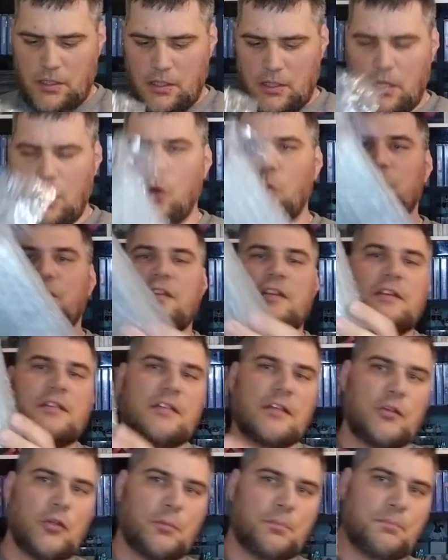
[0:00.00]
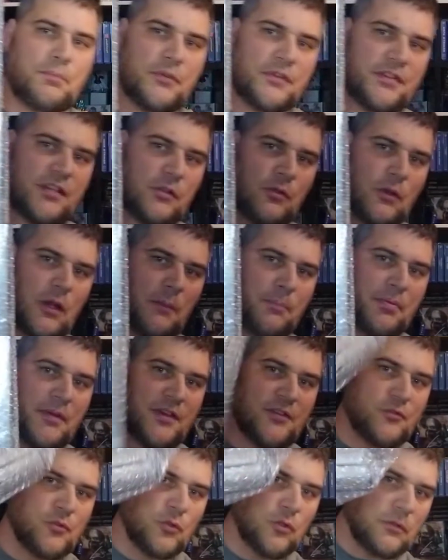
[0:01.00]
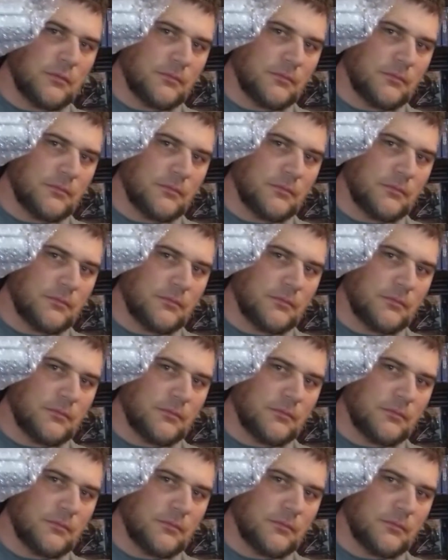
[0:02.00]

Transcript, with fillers: Là aussi, c'est de la PS2.